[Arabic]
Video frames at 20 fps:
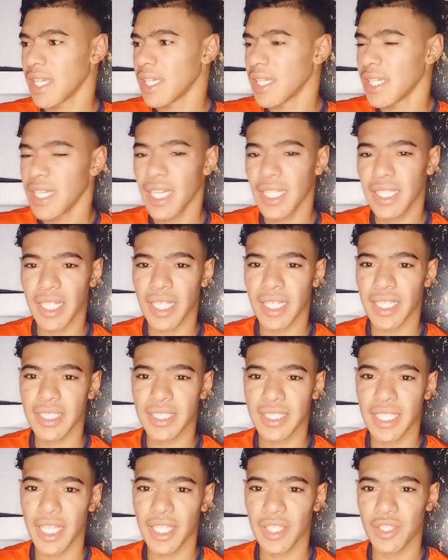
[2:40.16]
هاد
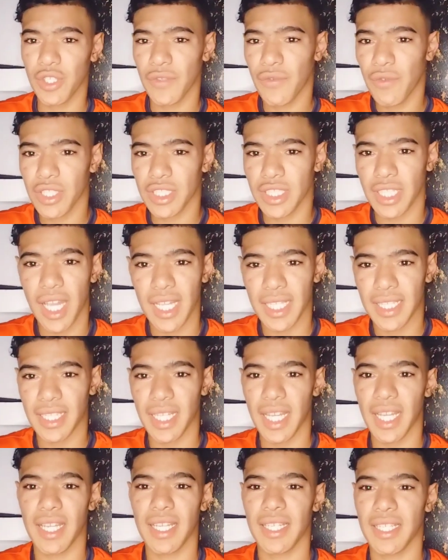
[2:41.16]
الرخيصه هادي شوف واش قالت
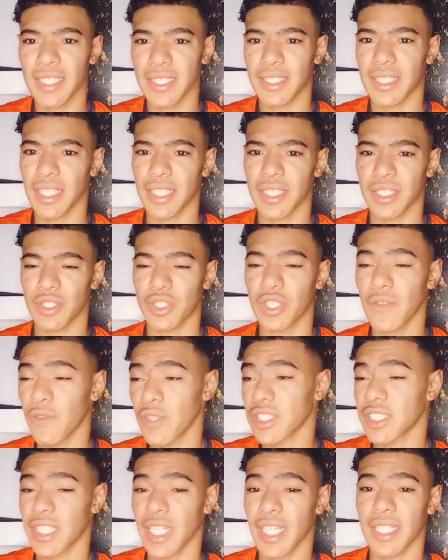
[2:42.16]
آه، تاني شوف
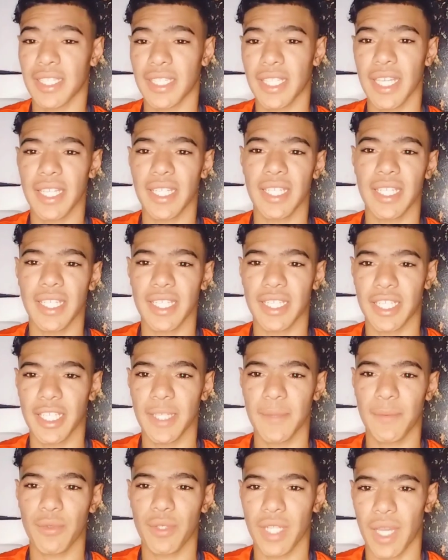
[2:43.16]
واش قالت تاني
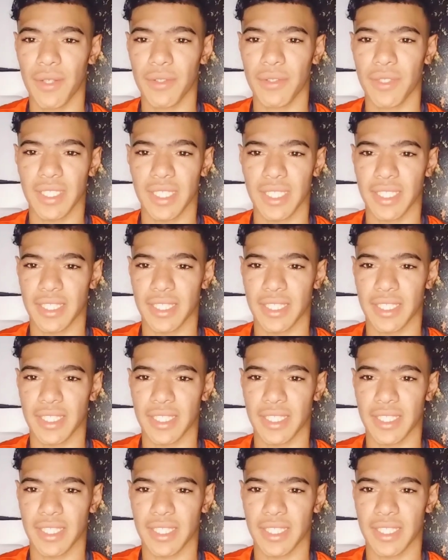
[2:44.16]
كيب ونعاودها ليك